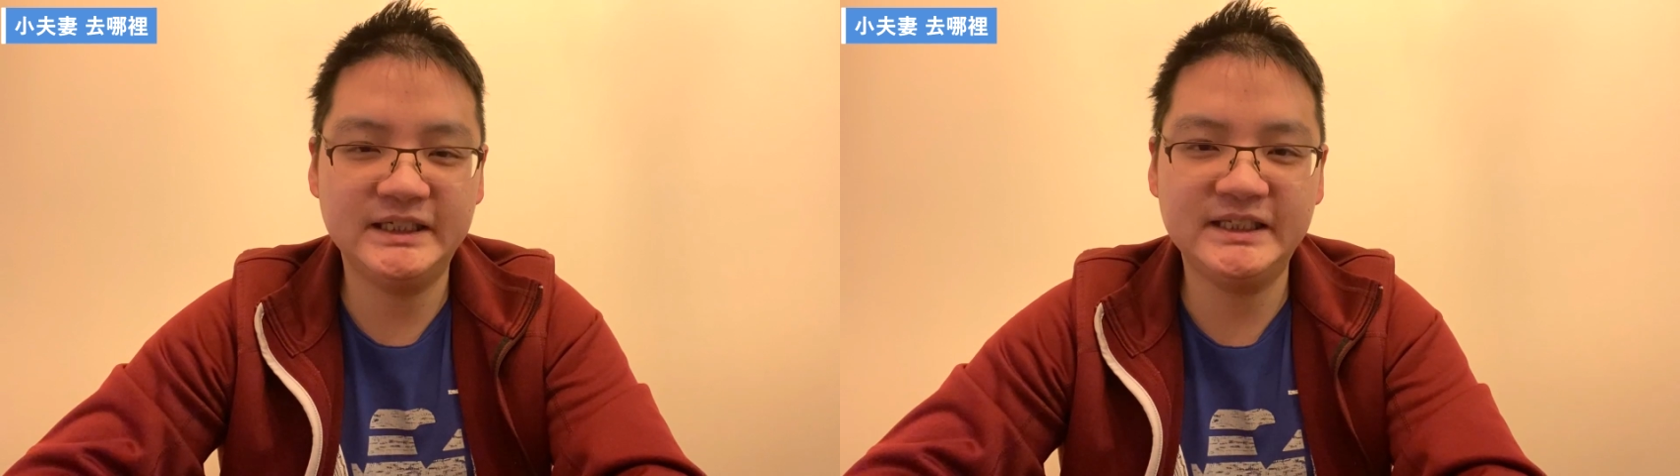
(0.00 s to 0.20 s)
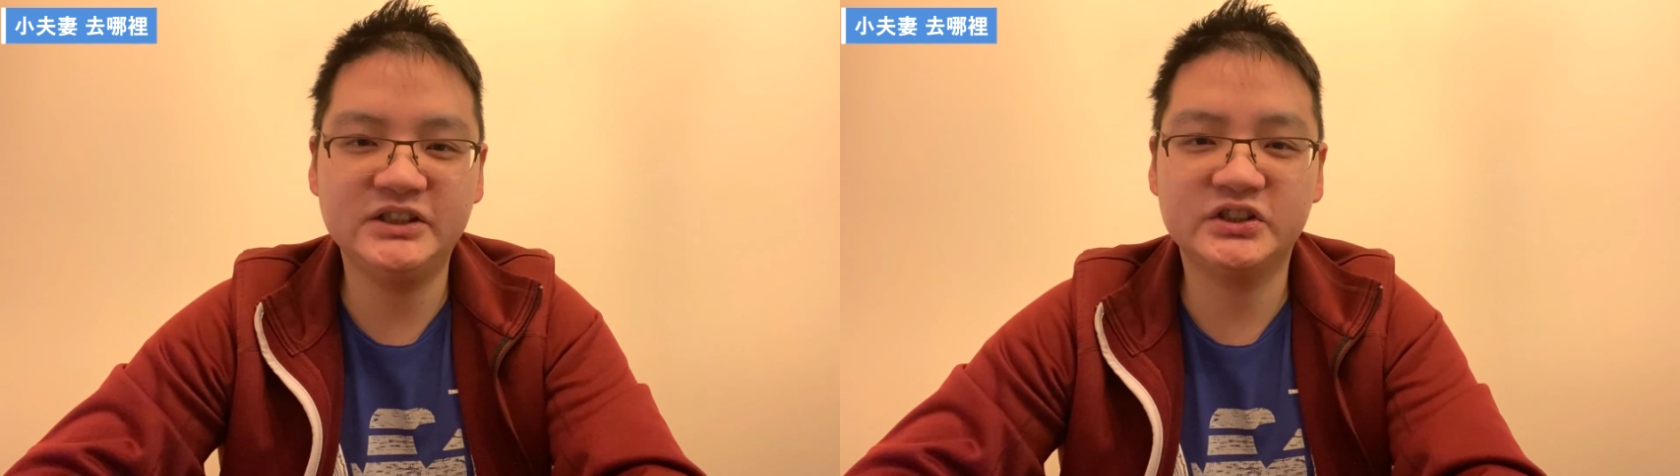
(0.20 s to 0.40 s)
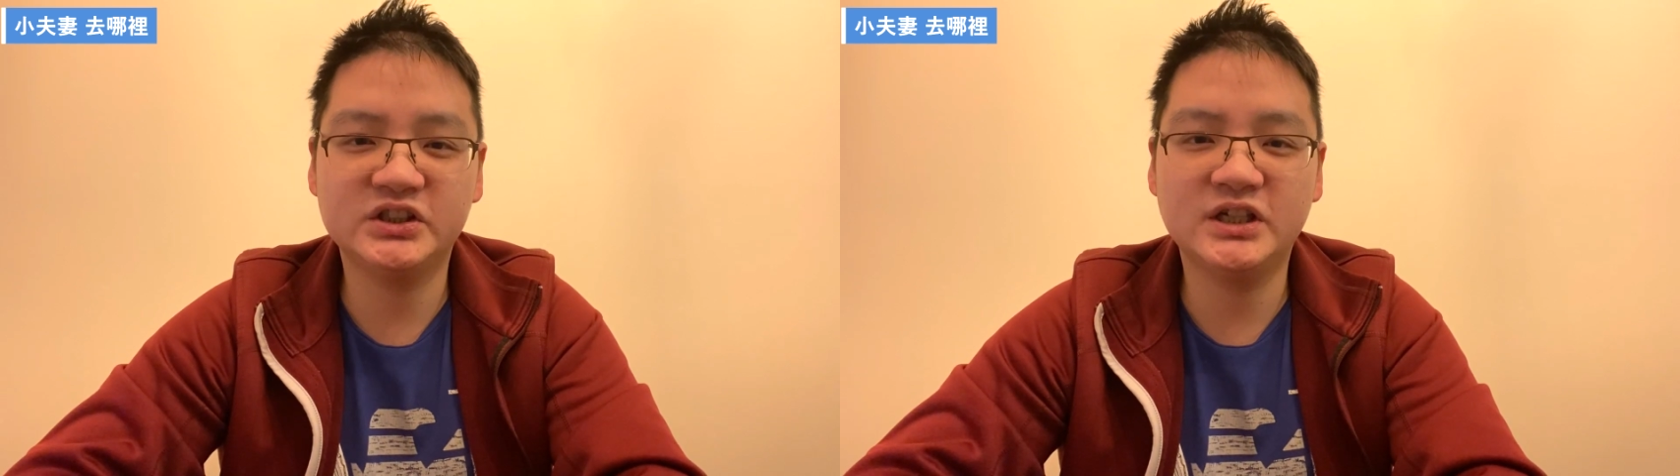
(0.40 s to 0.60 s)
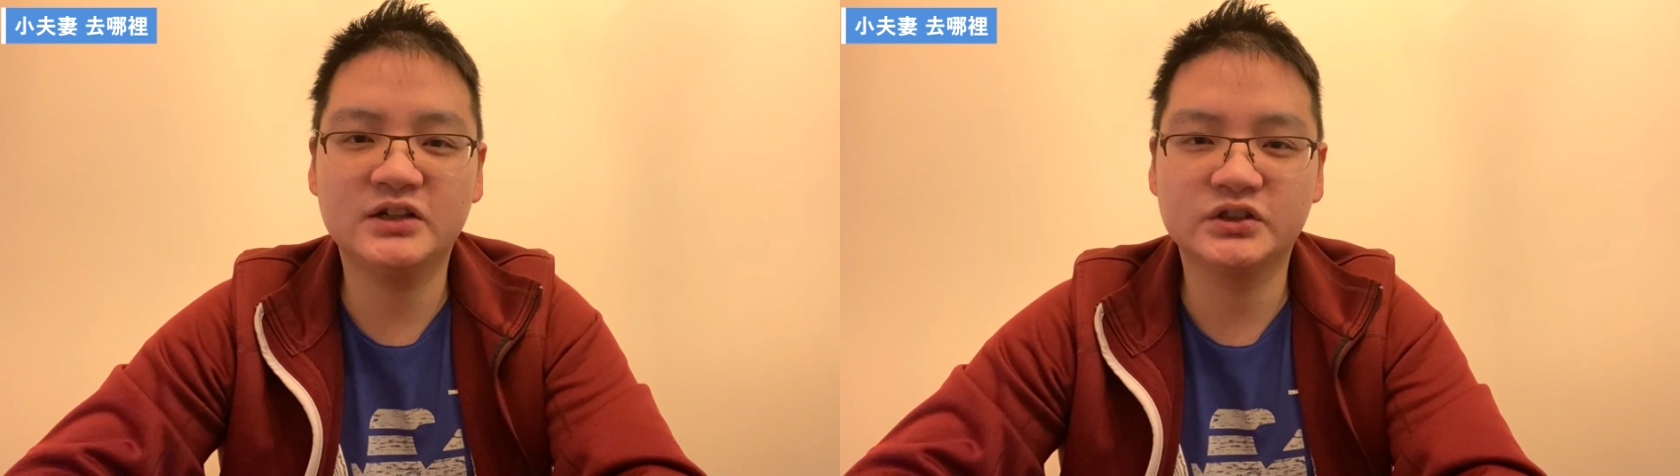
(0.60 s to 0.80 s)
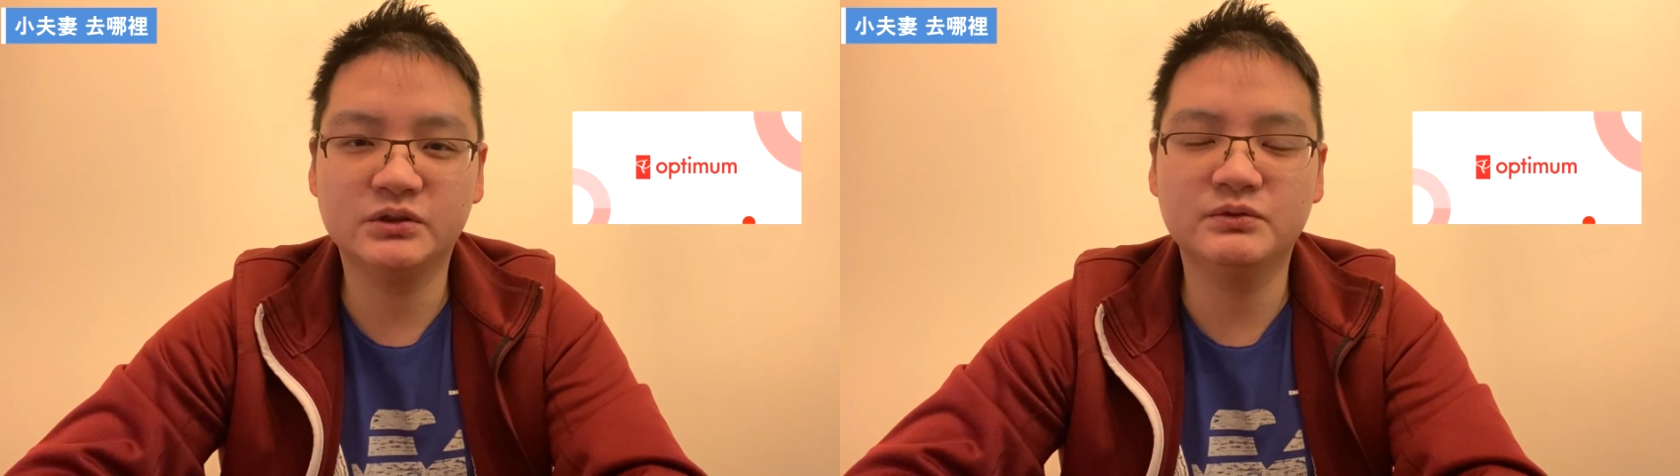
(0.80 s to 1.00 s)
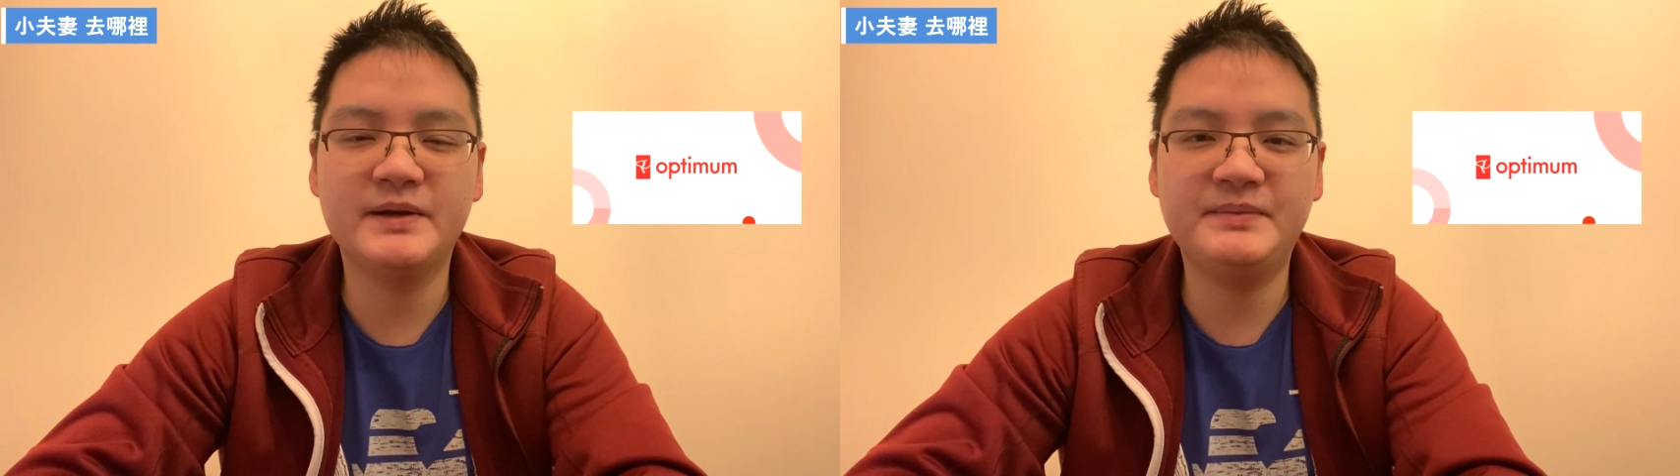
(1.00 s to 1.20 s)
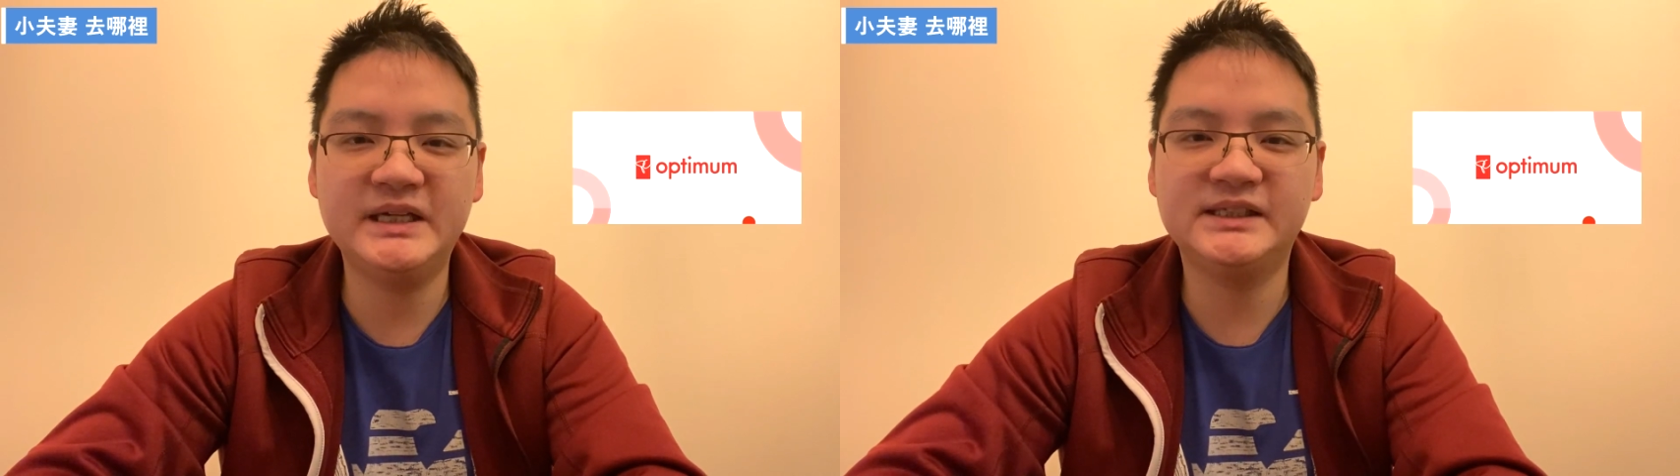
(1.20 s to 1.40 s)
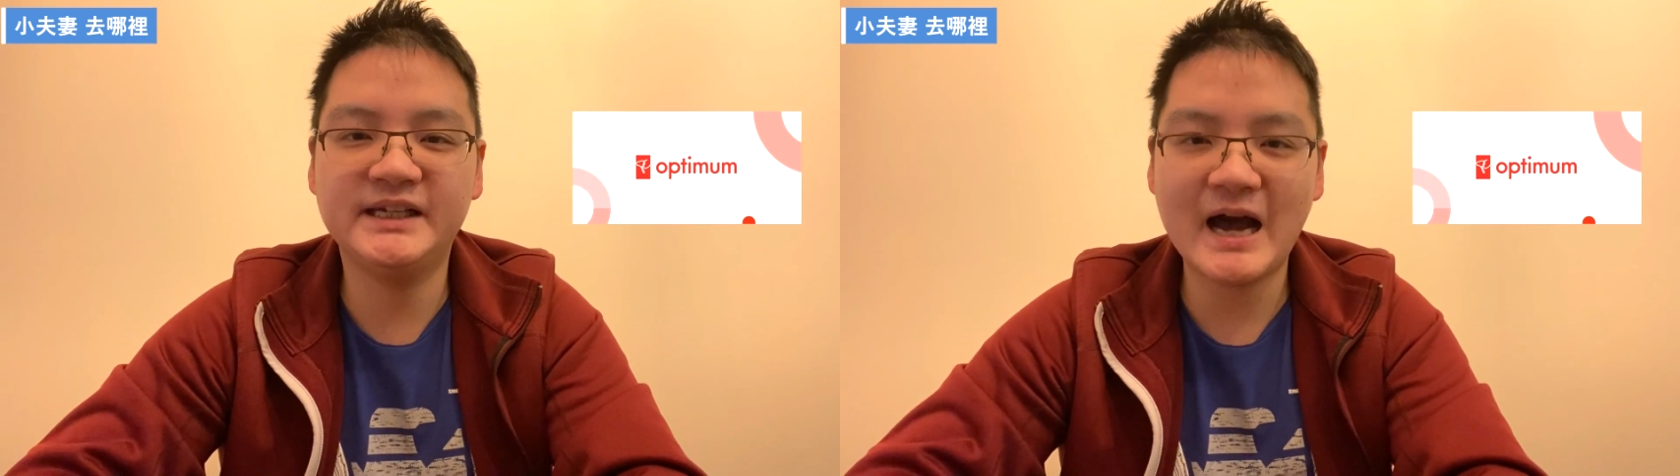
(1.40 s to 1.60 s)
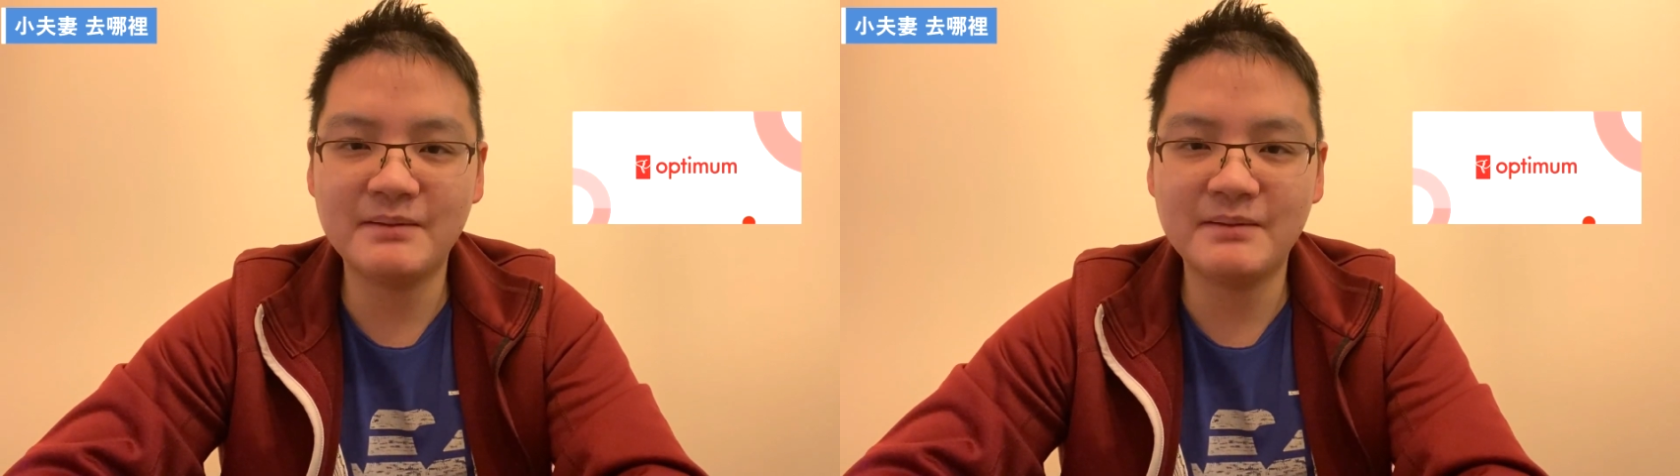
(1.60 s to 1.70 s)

一定是要成为 PC